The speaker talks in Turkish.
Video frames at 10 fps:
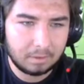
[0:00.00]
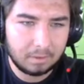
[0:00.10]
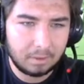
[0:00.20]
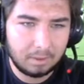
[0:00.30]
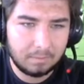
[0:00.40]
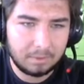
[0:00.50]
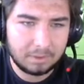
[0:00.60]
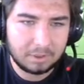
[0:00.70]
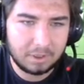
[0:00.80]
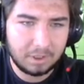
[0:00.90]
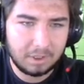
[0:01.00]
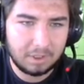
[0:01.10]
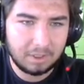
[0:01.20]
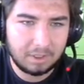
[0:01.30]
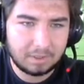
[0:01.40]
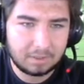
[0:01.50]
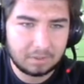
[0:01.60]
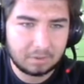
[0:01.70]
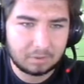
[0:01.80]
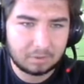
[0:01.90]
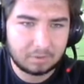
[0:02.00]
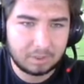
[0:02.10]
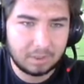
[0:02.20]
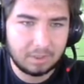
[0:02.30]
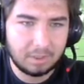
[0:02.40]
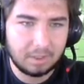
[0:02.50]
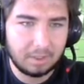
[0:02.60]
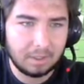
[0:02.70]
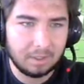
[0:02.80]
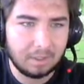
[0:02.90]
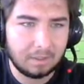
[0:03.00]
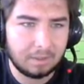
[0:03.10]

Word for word: Abi chat çok güzel ya.